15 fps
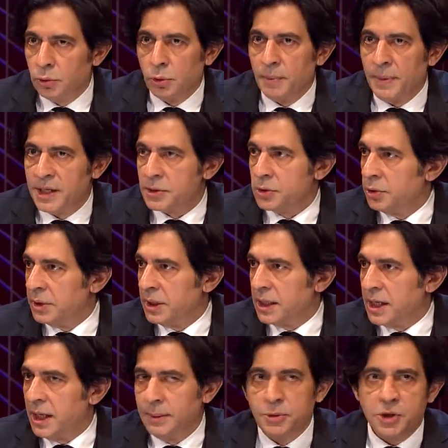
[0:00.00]
durmak zorunda
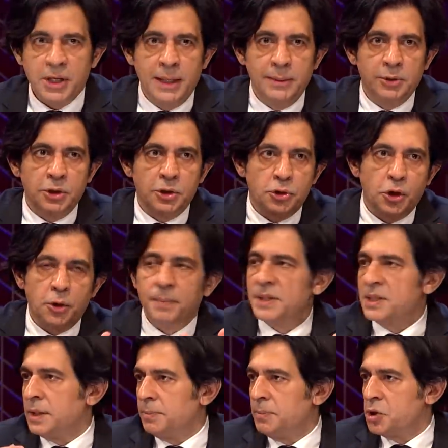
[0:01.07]
kalmış. Halbuki çok
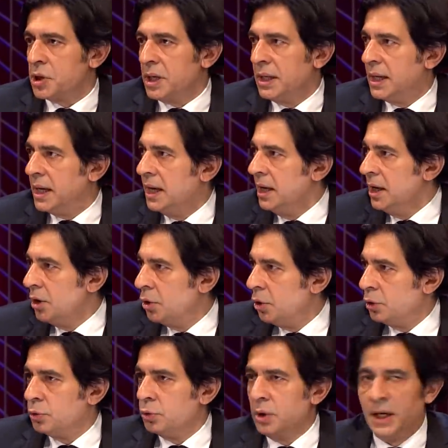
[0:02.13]
basit bir şeyle
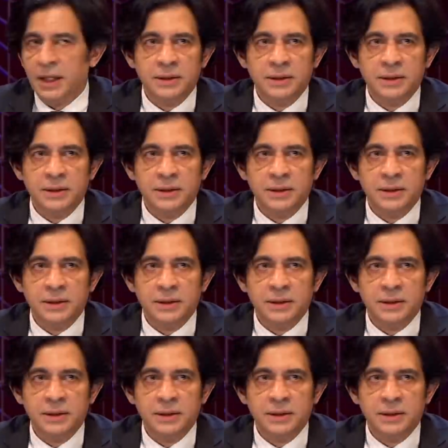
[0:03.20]
ödül